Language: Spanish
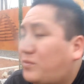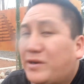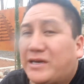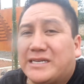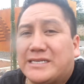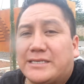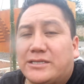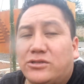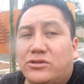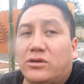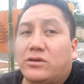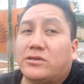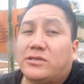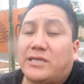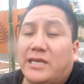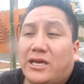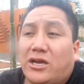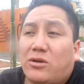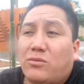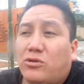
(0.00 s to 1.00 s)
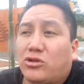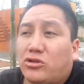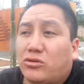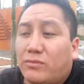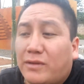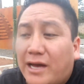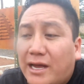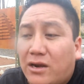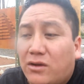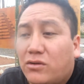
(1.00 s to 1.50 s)
pues no sé cómo
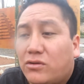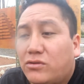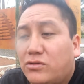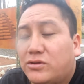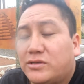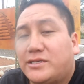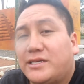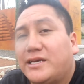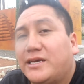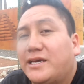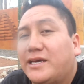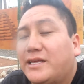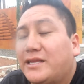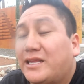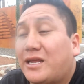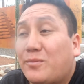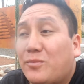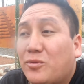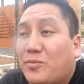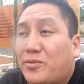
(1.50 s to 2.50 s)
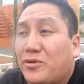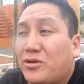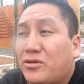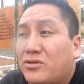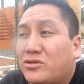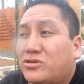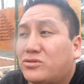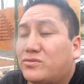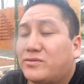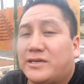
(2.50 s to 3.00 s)
tomarlo, no sé dar mi
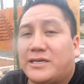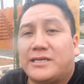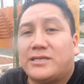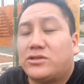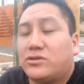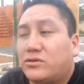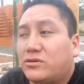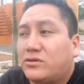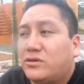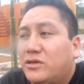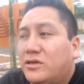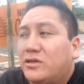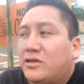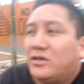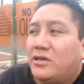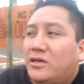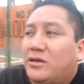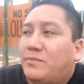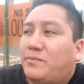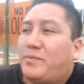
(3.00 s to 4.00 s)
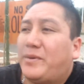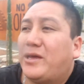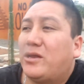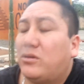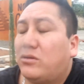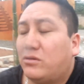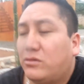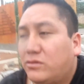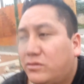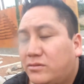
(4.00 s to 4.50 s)
opinión sobre esto,
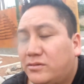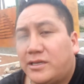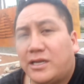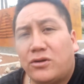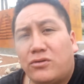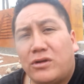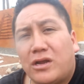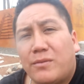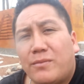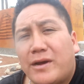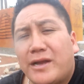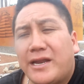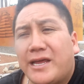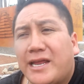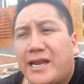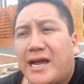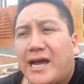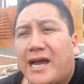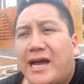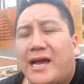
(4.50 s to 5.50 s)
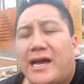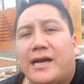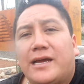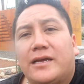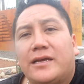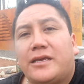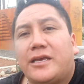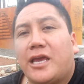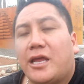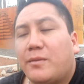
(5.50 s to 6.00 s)
pero de alguna manera
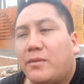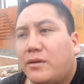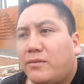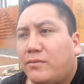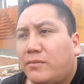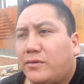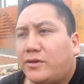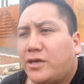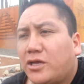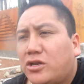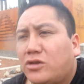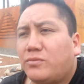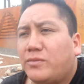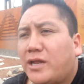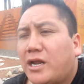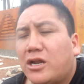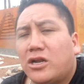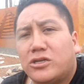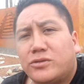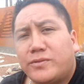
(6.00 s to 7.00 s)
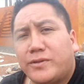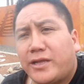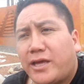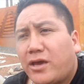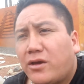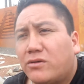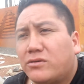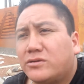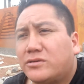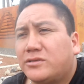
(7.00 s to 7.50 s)
quien, quien, mira los
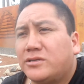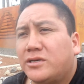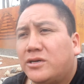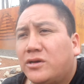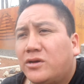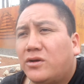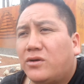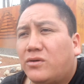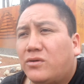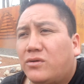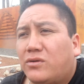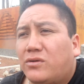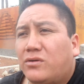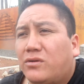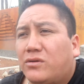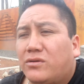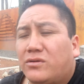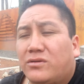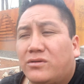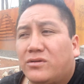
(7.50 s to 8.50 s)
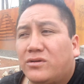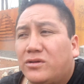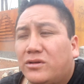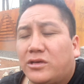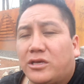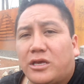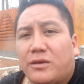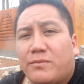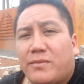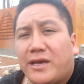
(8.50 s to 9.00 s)
videos o
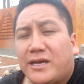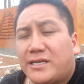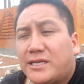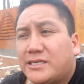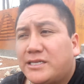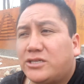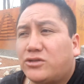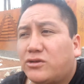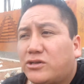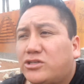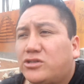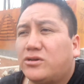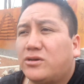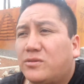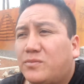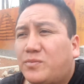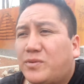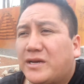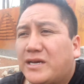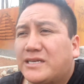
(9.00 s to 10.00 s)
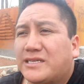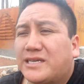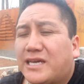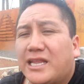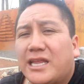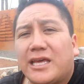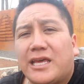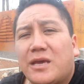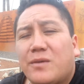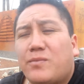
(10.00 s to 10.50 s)
quien ve esta situación, pues
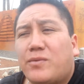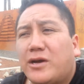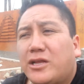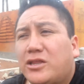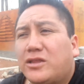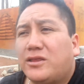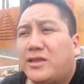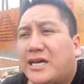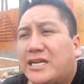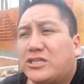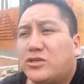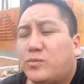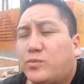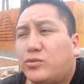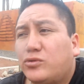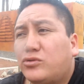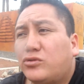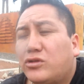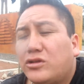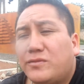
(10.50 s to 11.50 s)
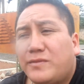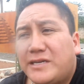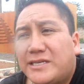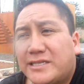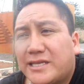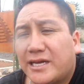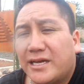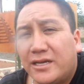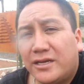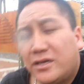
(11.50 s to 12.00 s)
cada quien puede dar su punto de
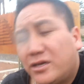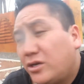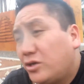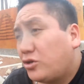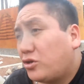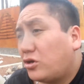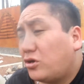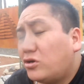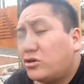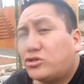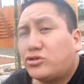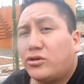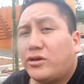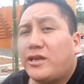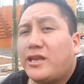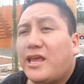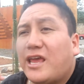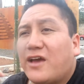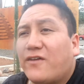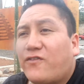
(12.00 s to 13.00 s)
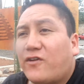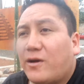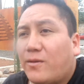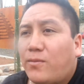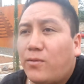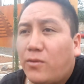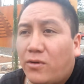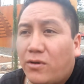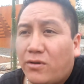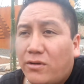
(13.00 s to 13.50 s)
vista. Yo no estoy ni a
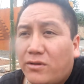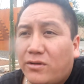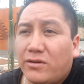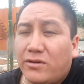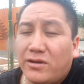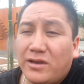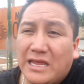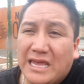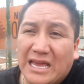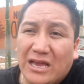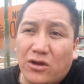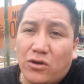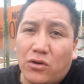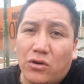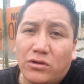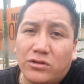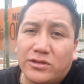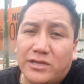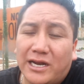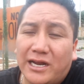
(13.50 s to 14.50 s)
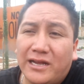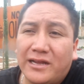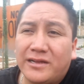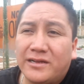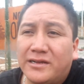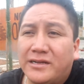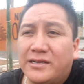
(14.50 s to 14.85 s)
favor ni en contra